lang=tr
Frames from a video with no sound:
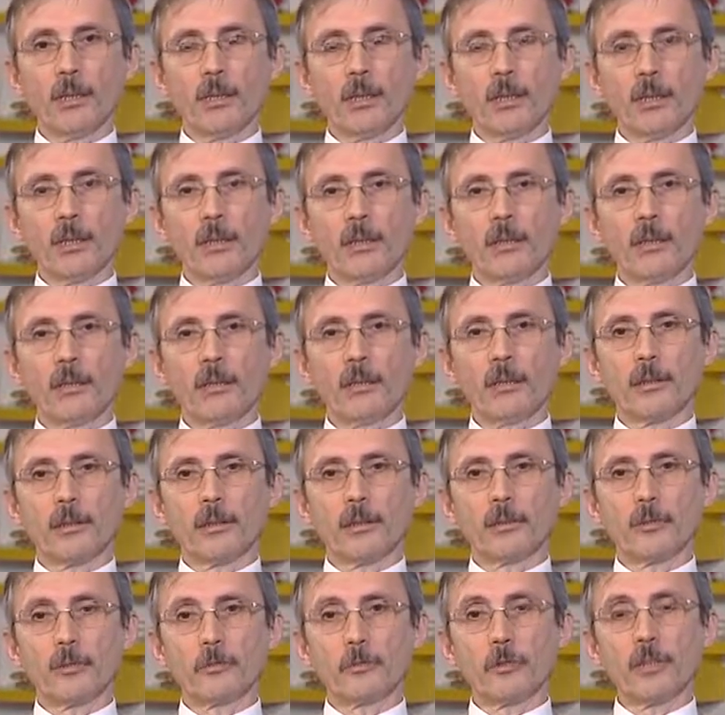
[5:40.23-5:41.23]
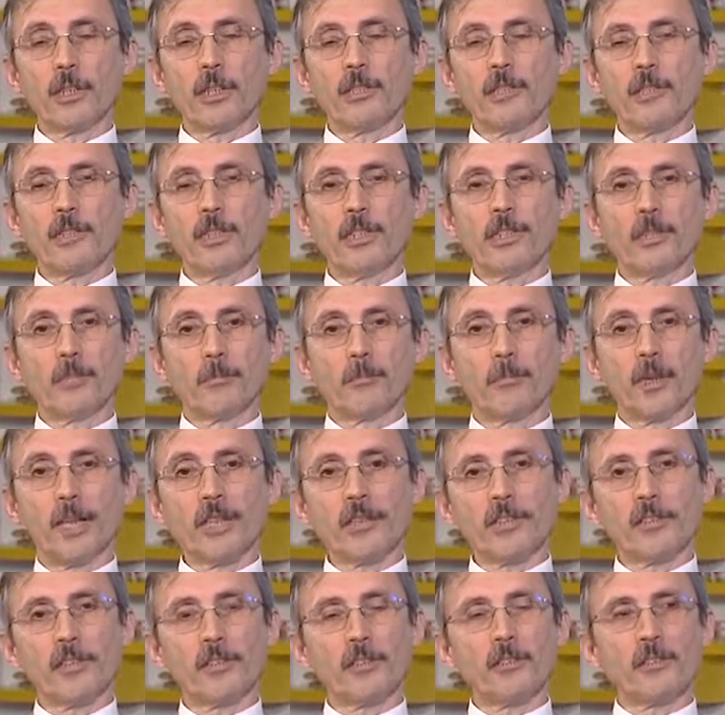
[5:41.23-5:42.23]
Ee, dolayısıyla
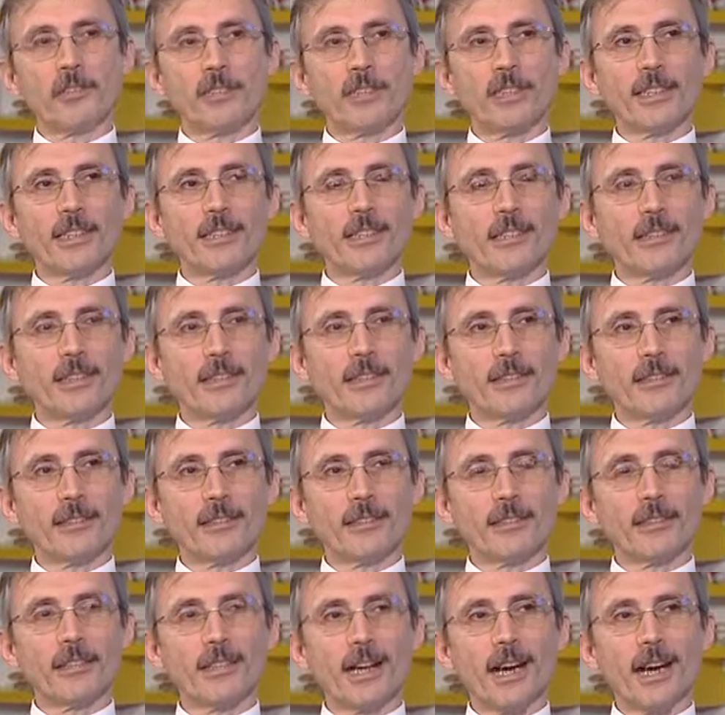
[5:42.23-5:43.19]
başlangıçta e,